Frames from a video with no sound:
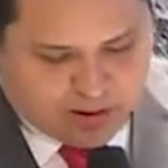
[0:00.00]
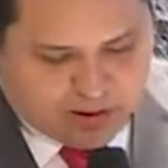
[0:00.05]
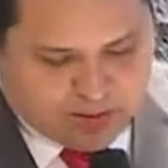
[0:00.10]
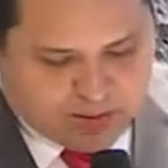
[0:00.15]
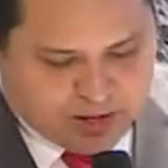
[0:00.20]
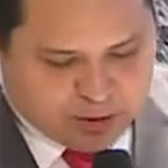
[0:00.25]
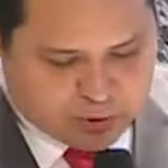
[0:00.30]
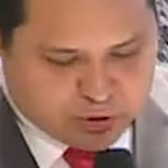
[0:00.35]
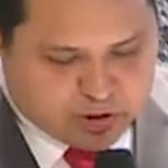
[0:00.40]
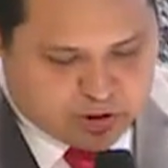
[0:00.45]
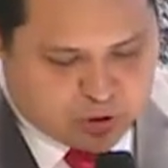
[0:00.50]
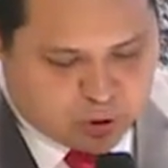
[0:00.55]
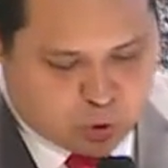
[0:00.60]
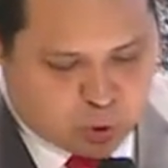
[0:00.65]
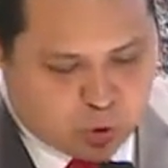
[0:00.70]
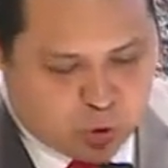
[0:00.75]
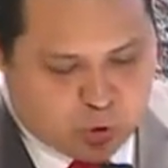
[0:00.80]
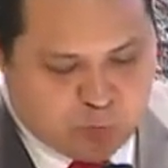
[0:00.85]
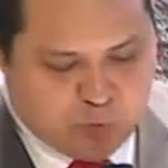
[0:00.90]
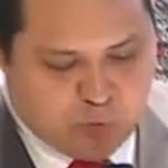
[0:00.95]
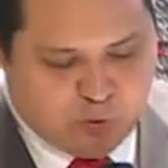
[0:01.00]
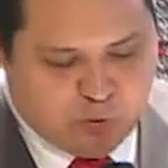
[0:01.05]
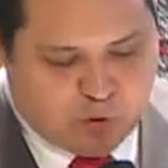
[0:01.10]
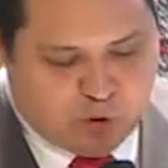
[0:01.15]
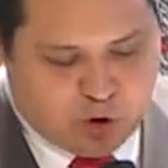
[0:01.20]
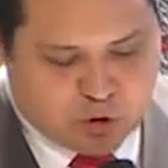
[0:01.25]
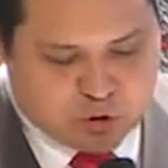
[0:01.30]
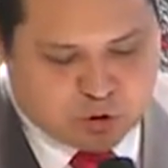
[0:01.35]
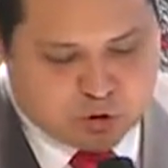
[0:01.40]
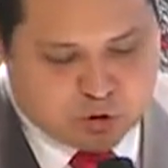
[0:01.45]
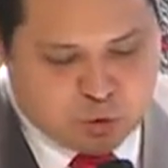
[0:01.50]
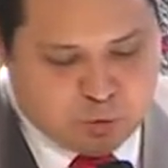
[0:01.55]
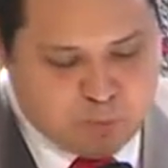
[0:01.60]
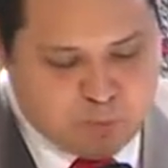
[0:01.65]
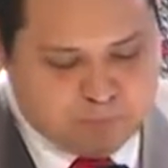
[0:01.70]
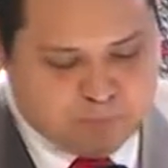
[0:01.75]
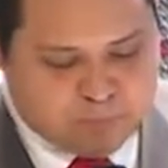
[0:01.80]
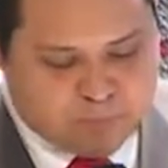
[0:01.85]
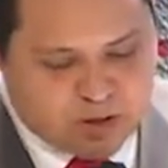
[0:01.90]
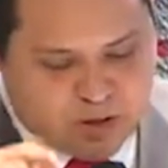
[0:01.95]
Não se turbe o vosso
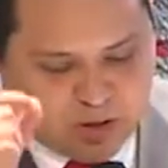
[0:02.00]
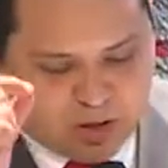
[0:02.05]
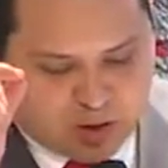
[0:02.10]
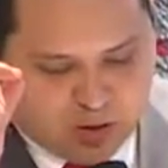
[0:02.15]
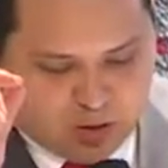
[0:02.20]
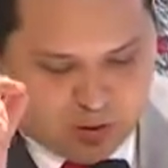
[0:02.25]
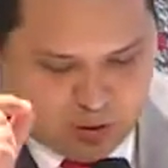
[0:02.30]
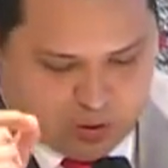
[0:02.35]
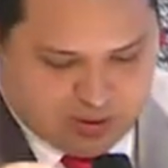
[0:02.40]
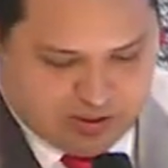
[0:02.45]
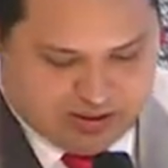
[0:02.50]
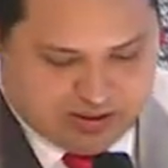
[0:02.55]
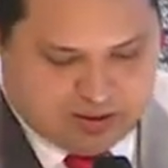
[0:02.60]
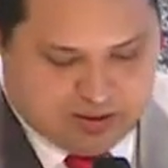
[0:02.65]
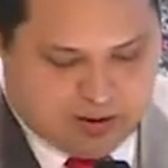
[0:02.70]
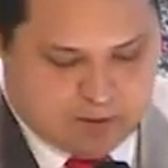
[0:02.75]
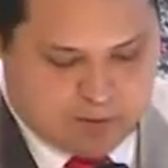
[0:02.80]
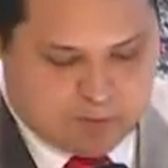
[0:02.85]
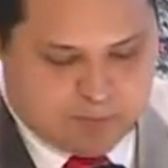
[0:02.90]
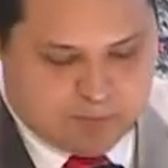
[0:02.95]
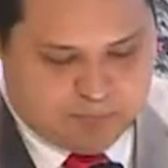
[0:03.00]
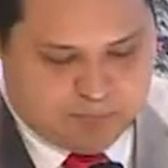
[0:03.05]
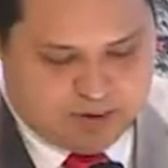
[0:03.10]
coração,